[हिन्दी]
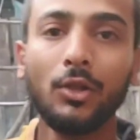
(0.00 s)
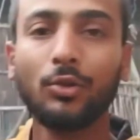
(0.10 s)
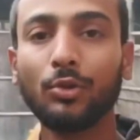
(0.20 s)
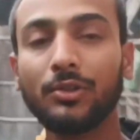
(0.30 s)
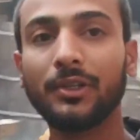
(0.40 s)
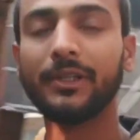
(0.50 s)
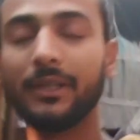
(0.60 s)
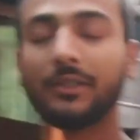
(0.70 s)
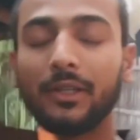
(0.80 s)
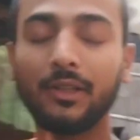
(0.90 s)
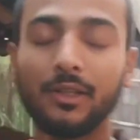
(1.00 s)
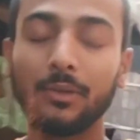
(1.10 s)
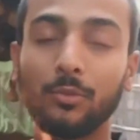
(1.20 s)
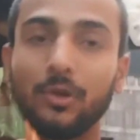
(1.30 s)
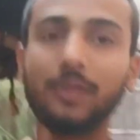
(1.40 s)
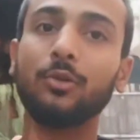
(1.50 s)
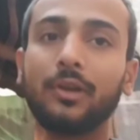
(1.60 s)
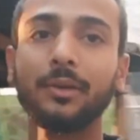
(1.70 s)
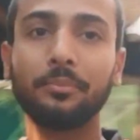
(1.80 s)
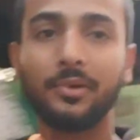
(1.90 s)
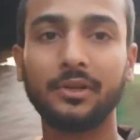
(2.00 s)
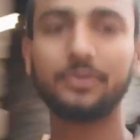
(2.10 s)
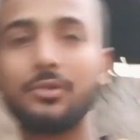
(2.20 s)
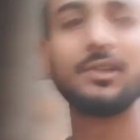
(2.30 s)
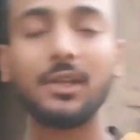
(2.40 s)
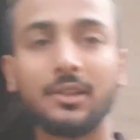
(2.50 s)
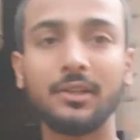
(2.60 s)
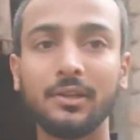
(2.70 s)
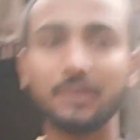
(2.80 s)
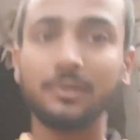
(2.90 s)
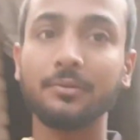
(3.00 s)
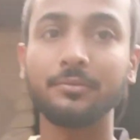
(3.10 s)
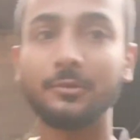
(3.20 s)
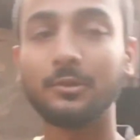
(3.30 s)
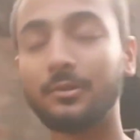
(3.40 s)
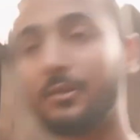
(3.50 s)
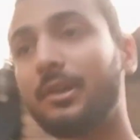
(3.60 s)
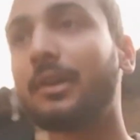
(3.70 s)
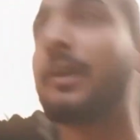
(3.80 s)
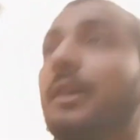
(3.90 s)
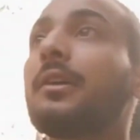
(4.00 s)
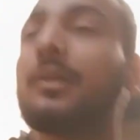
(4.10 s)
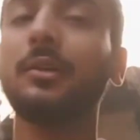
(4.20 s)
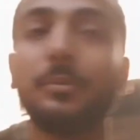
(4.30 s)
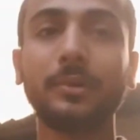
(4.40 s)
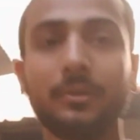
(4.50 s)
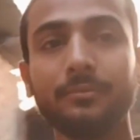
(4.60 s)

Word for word: तो चलिए चलते हैं मुँह हाथ धो के फ्रेश हो जाते हैं कल पे